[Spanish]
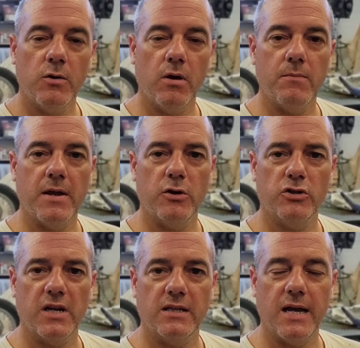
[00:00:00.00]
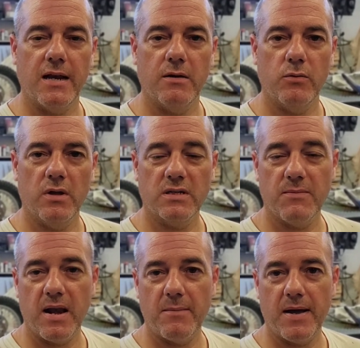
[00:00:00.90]
Hola amigos, ¿qué tal? Una
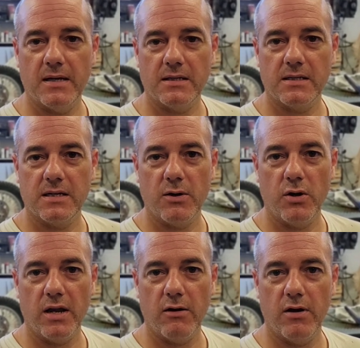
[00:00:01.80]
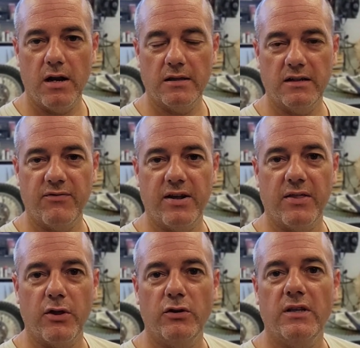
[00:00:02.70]
semana más, sigo aquí con la
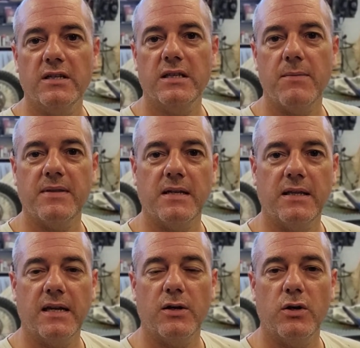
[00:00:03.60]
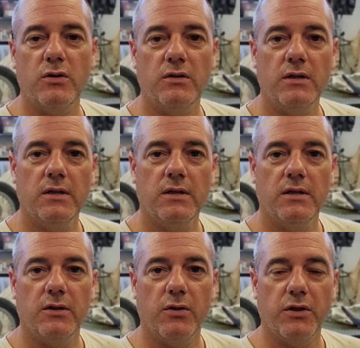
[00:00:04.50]
electrificación de esta Beta Tecno
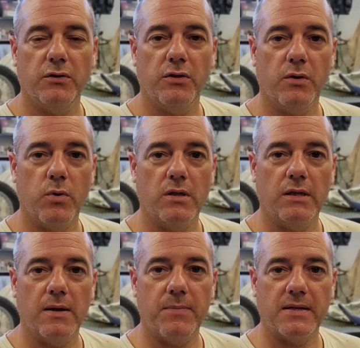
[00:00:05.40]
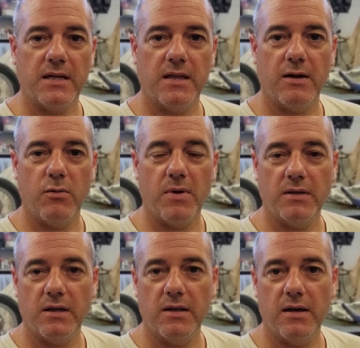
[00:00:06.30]
250 pasada
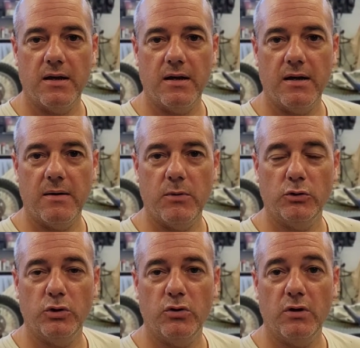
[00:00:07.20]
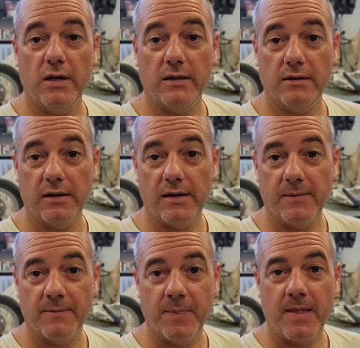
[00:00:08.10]
convertida a moto eléctrica.